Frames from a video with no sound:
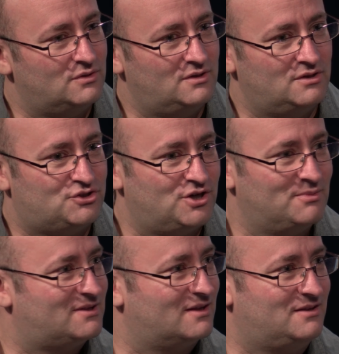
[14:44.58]
и чем
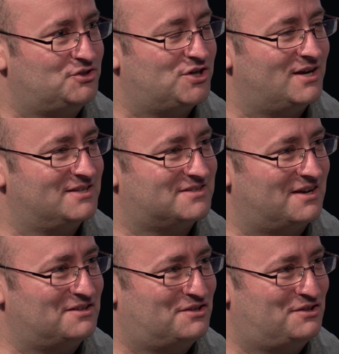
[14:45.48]
это ну, отличается
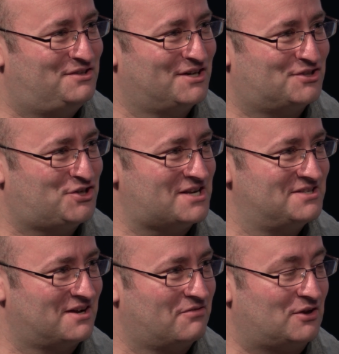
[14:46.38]
ну, от тех
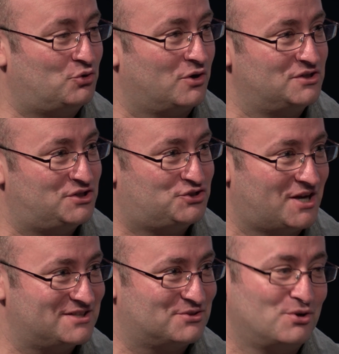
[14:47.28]
частников, которые
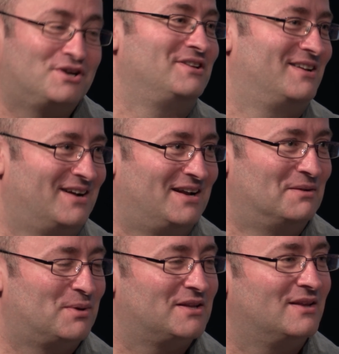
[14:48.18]
сейчас только нелегально
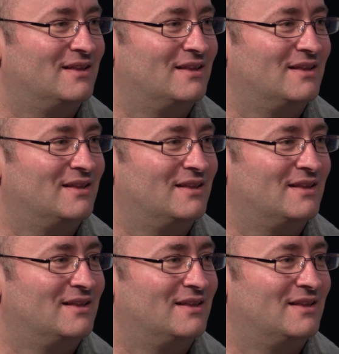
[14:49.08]
продают? Ну мы